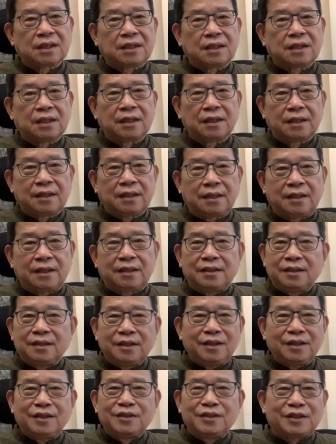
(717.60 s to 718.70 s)
对，
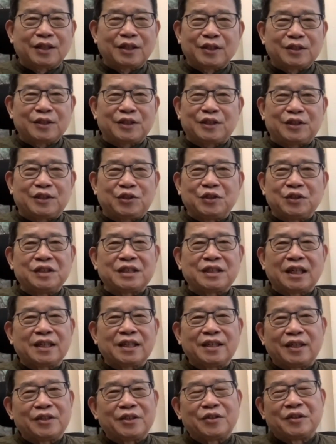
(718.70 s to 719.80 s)
这个勋
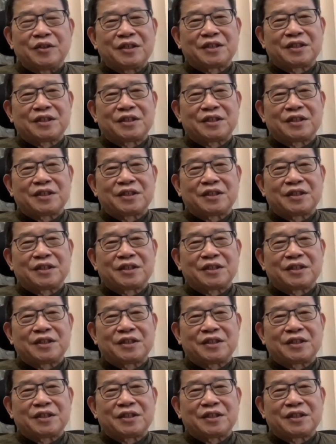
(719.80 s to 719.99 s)
章很有意